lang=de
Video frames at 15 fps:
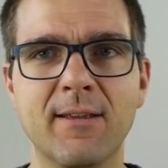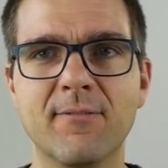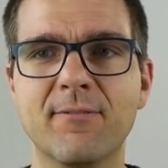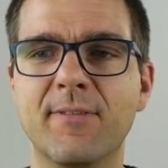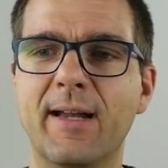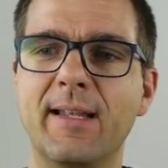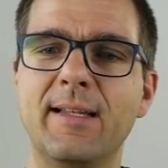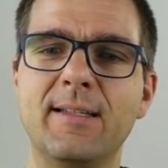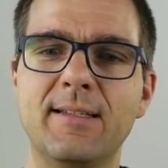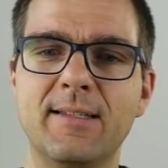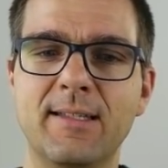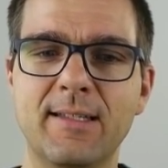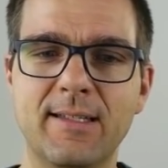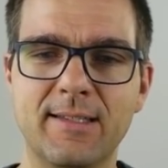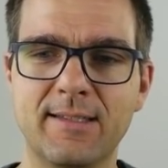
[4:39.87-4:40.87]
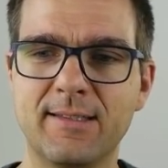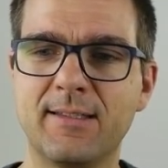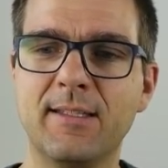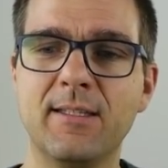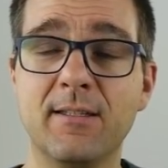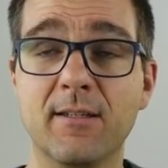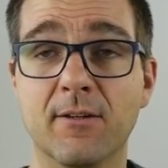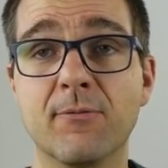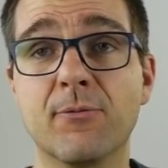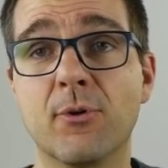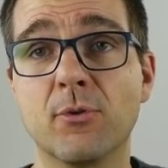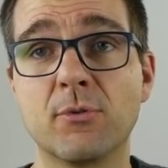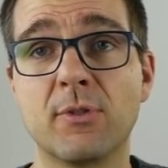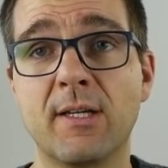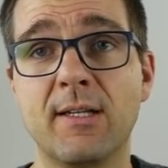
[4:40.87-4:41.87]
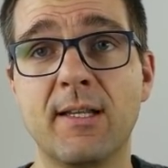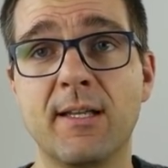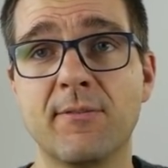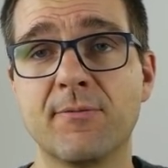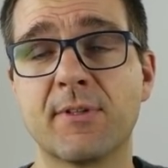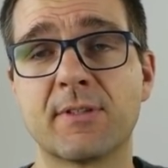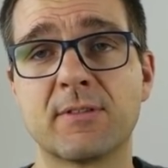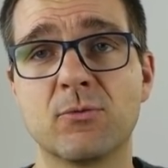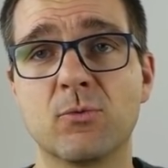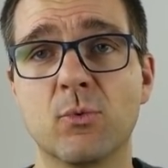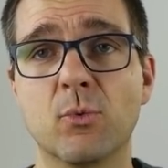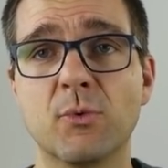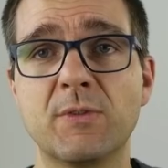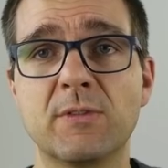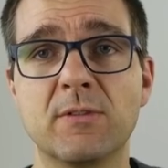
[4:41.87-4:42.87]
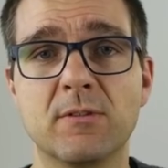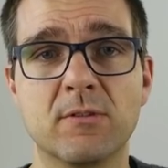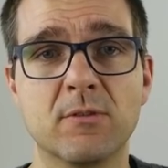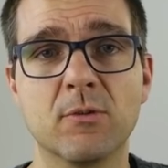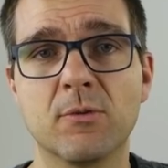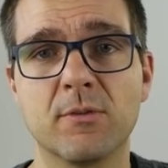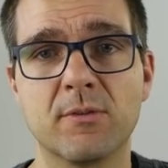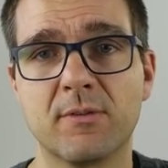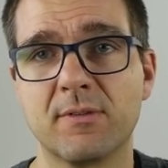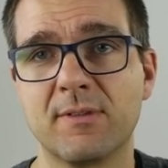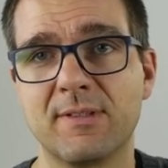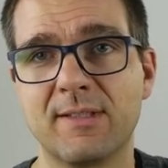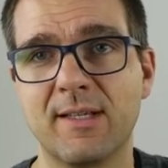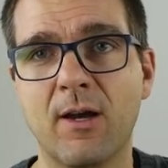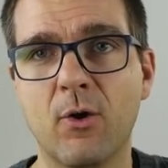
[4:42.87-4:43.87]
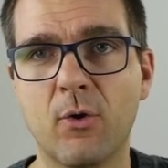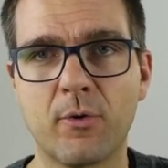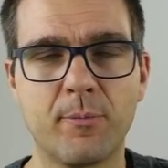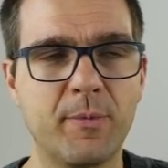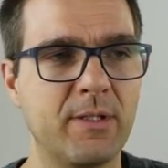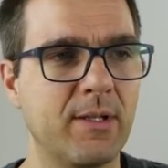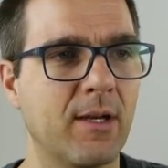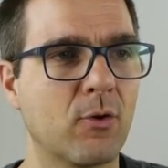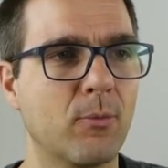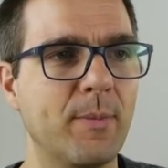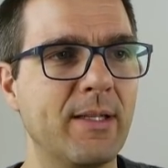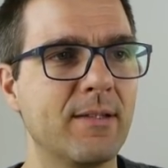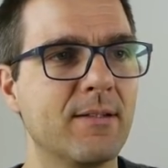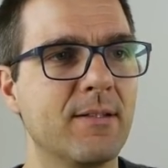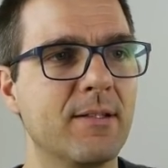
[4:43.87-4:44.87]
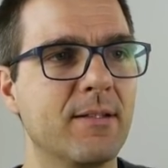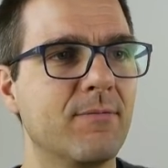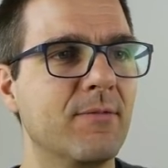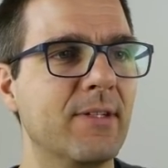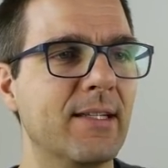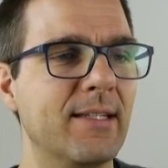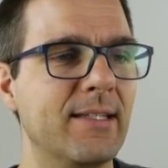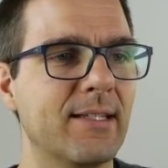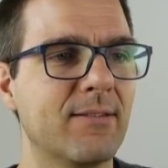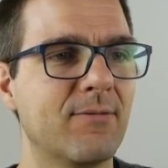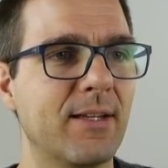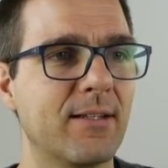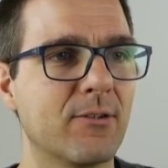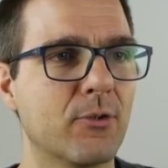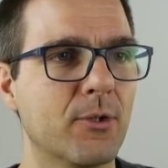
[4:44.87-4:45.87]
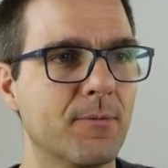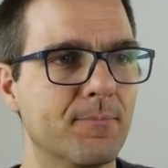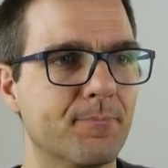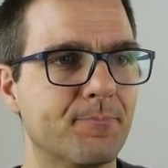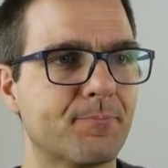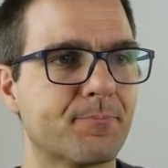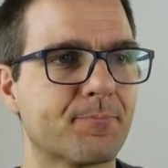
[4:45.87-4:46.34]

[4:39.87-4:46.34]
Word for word: weil die Vorurteile einfach zu groß sind und auch mit Argumenten nicht widerlegt werden können.